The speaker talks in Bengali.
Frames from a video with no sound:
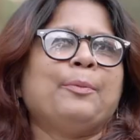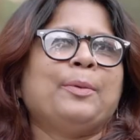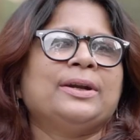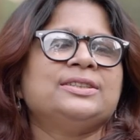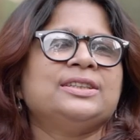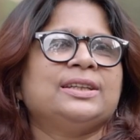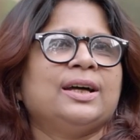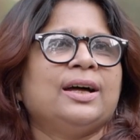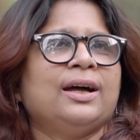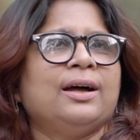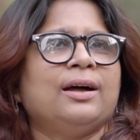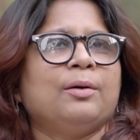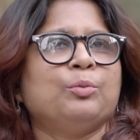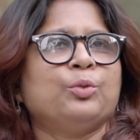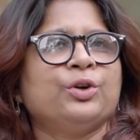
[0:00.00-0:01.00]
আমার যেটা
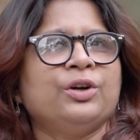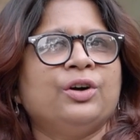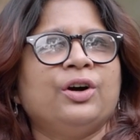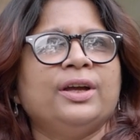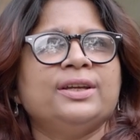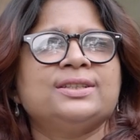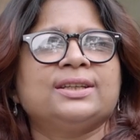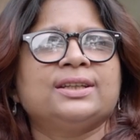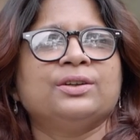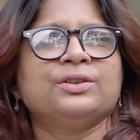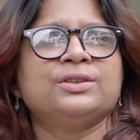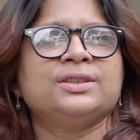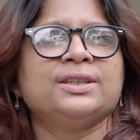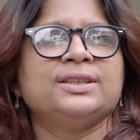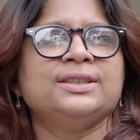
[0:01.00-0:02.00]
মনে হয় সেটা
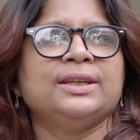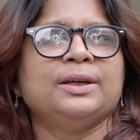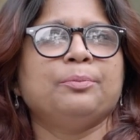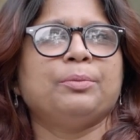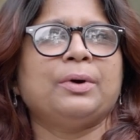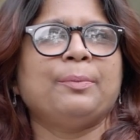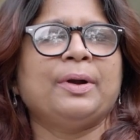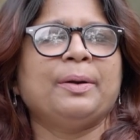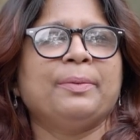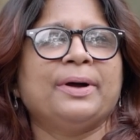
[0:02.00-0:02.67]
হচ্ছে যে আমার